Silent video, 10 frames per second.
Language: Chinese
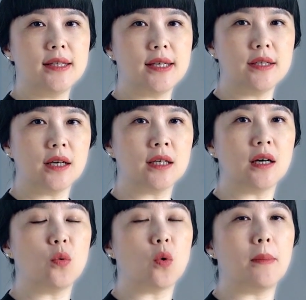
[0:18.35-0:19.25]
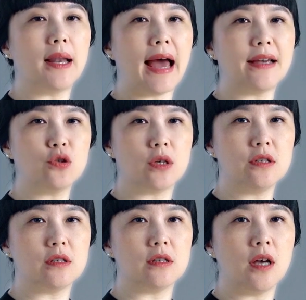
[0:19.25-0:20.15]
这节课我们来学
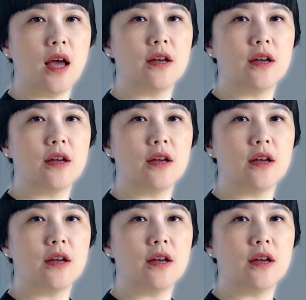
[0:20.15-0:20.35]
习